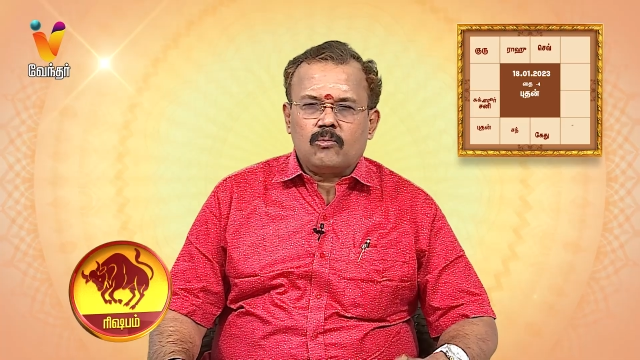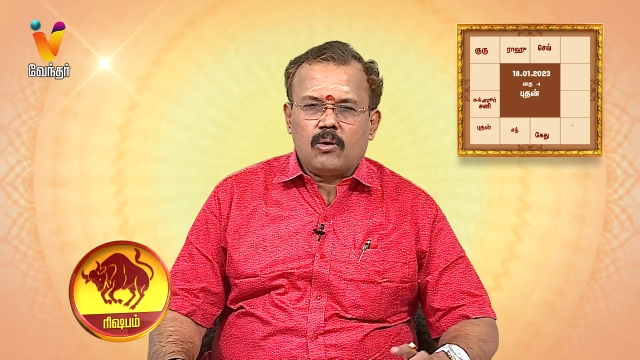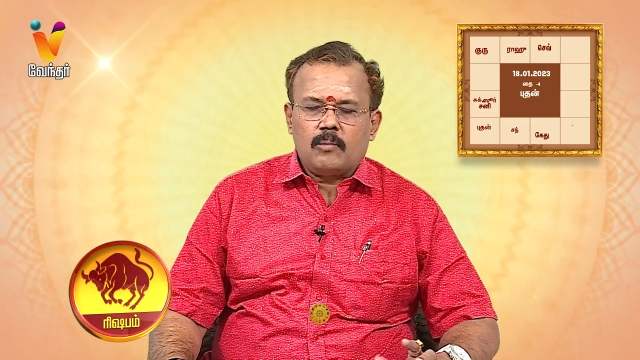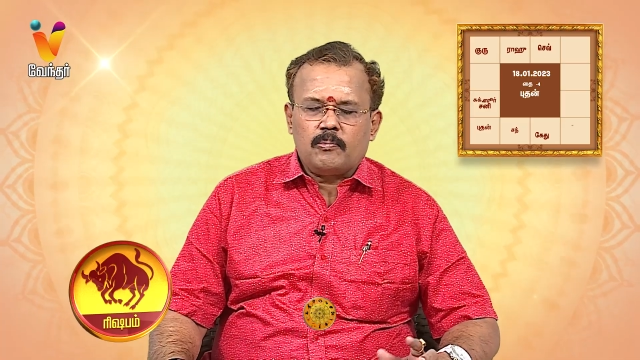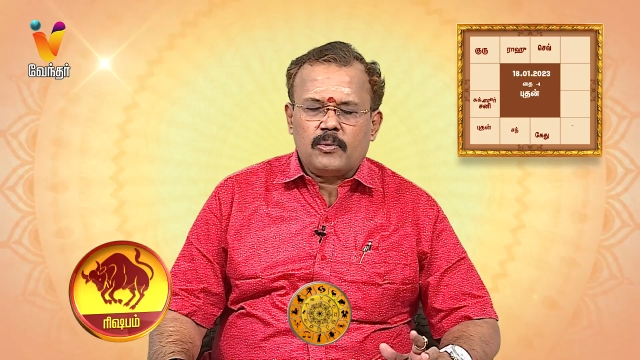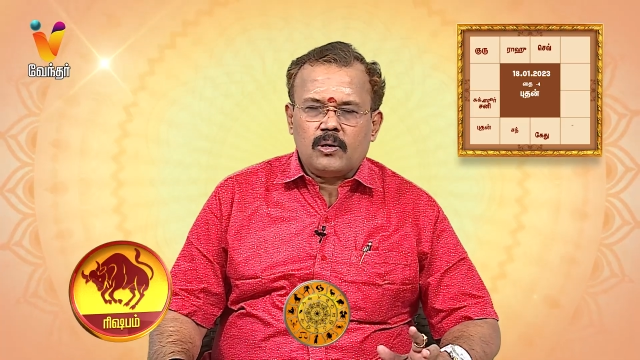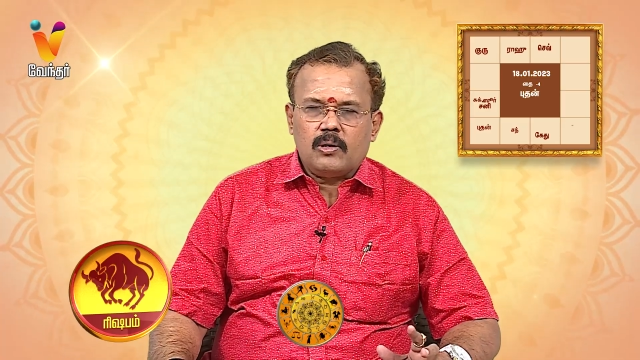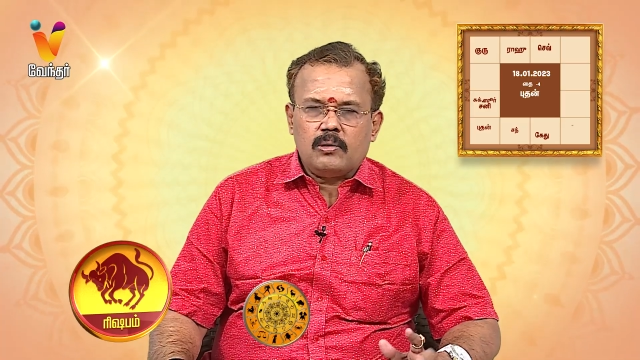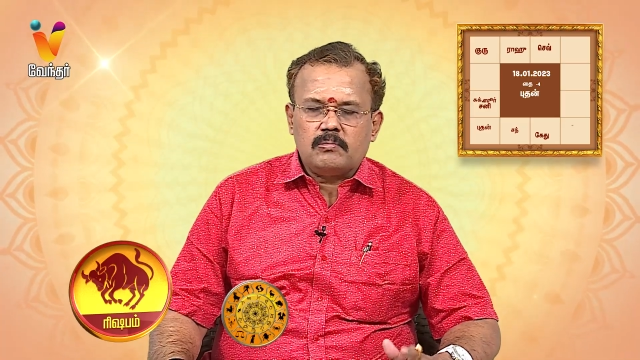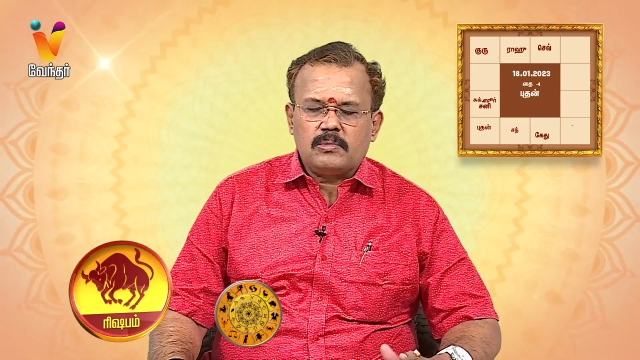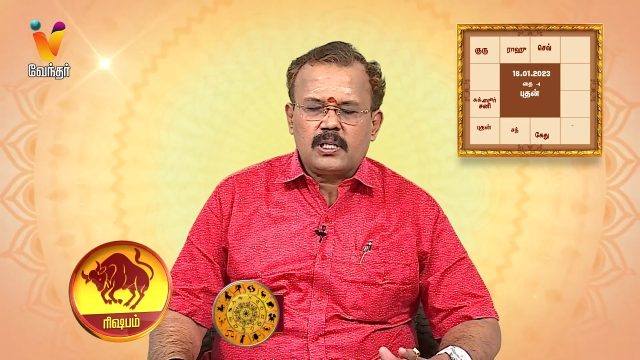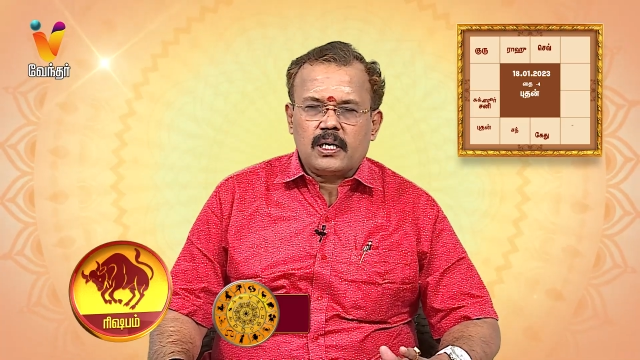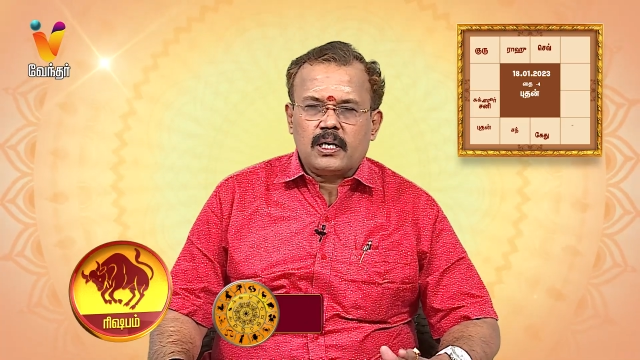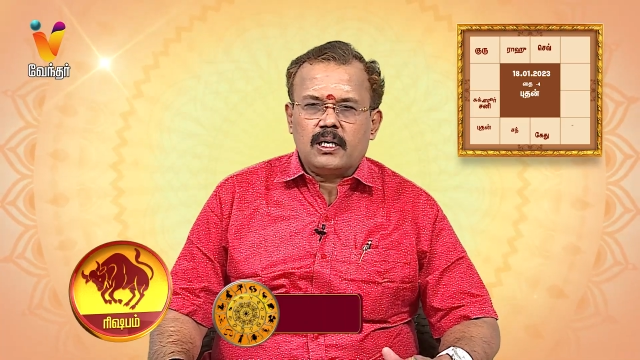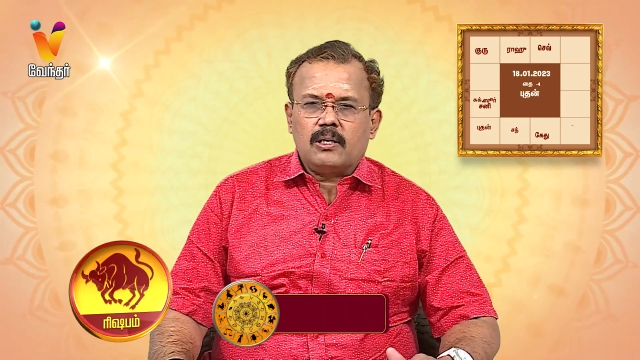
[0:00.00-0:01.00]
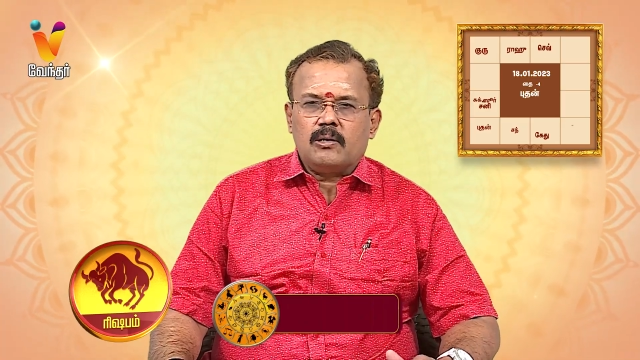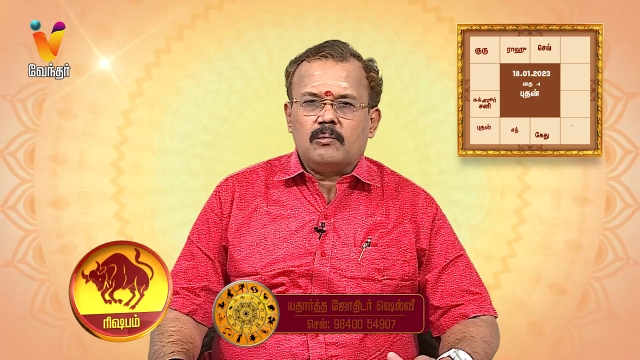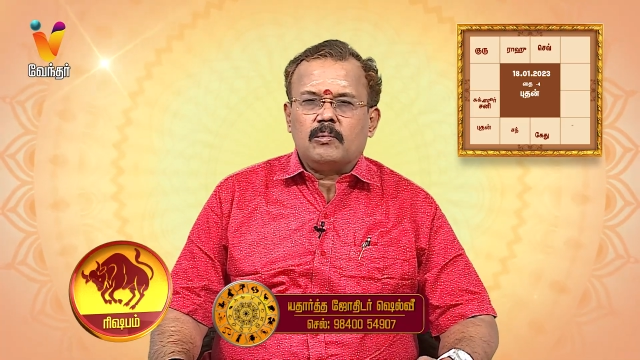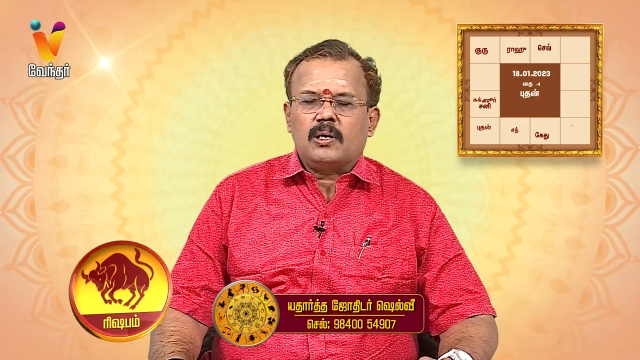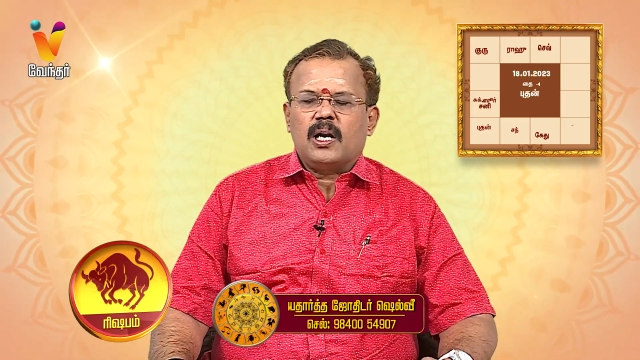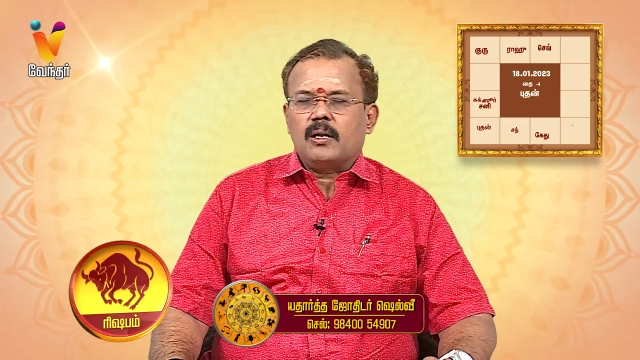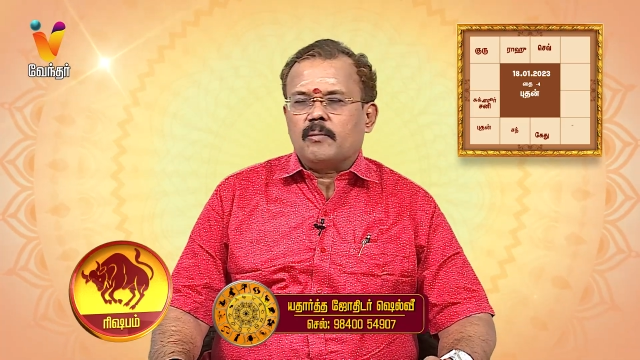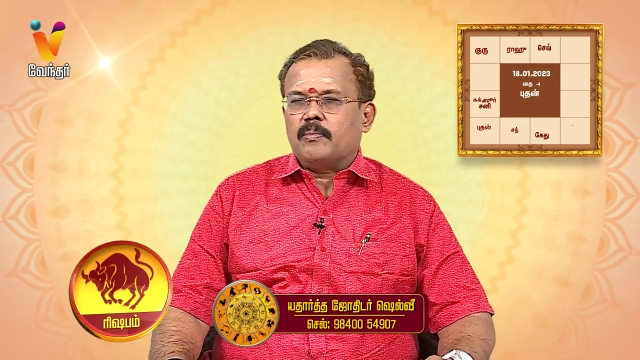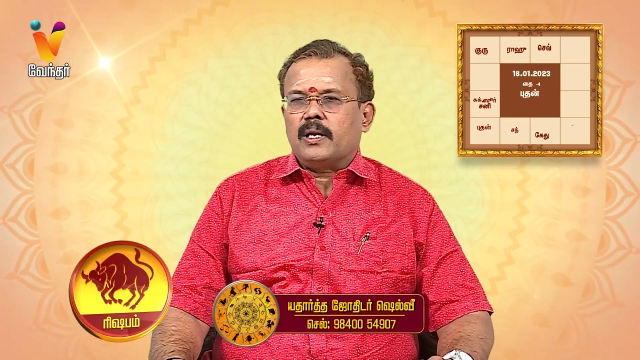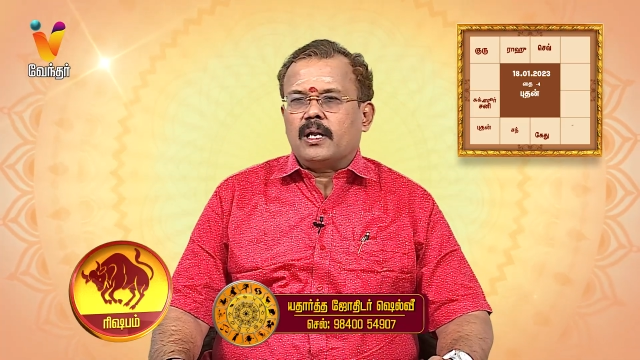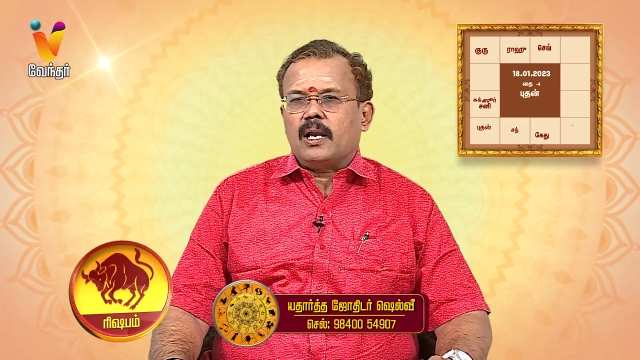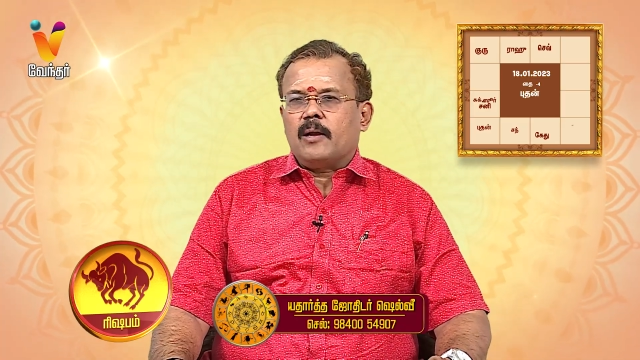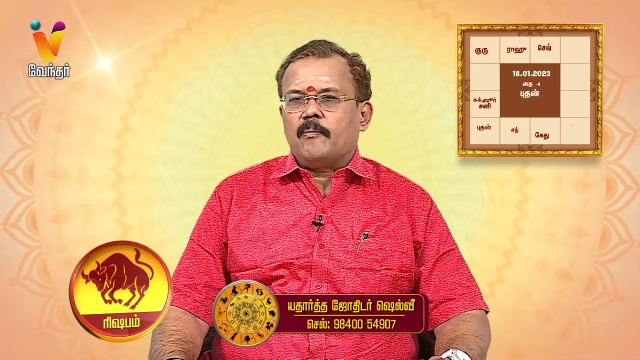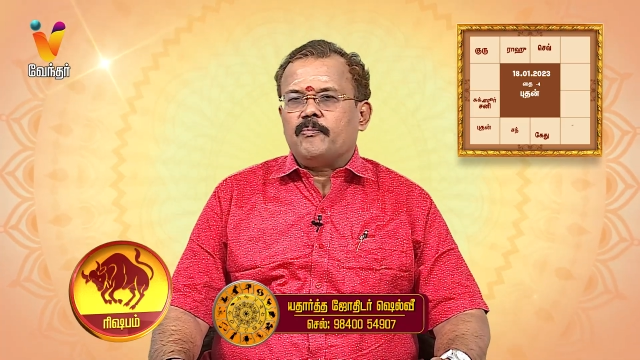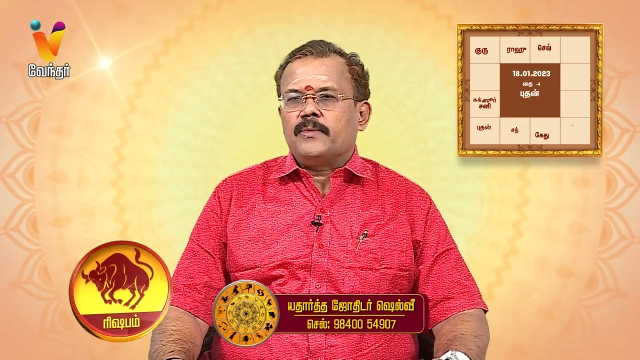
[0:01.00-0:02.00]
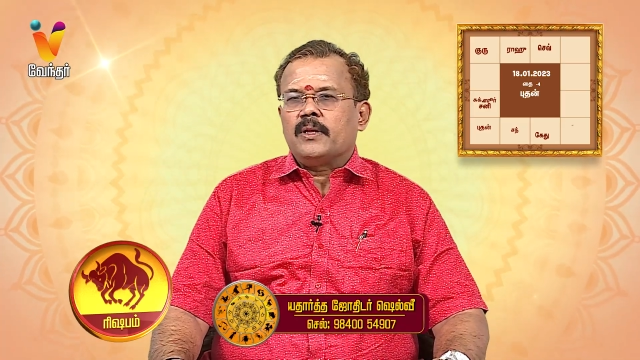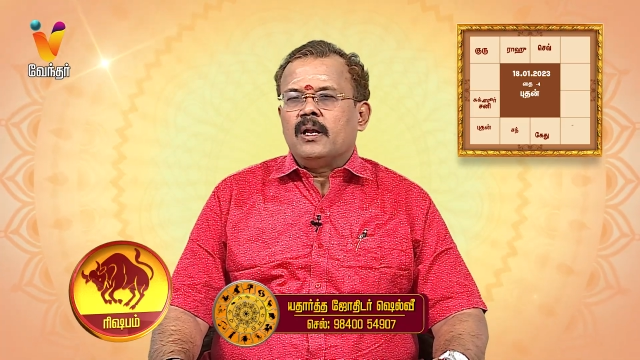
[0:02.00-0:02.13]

குழப்பங்களும் சங்கடங்களும் காணப்படலாம்